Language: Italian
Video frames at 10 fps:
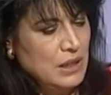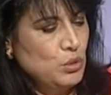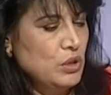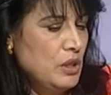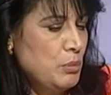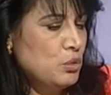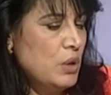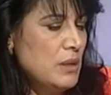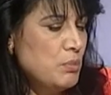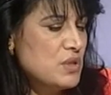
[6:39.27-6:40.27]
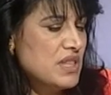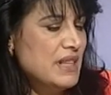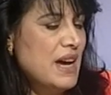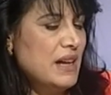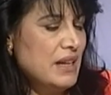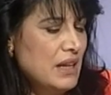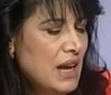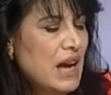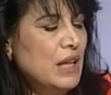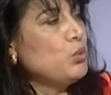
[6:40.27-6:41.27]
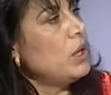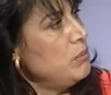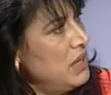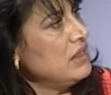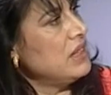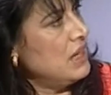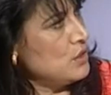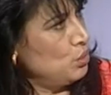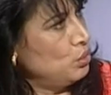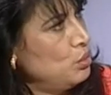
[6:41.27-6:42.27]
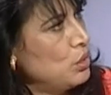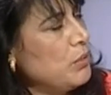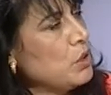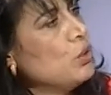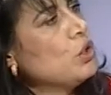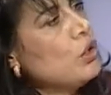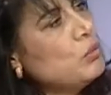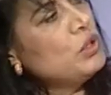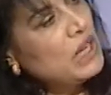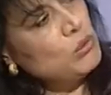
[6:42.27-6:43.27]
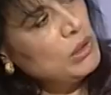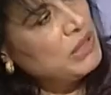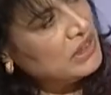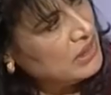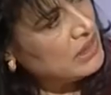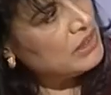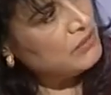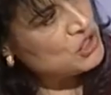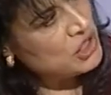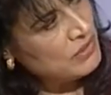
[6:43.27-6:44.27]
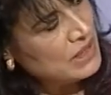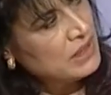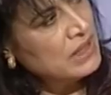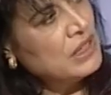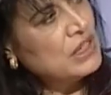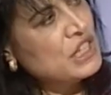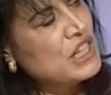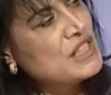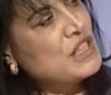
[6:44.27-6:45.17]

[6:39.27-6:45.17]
l'autority portuale possa dare annualmente la struttura, per cui il comune annualmente ne rifaceva richiesta. lei, lei sa perché richiesta. il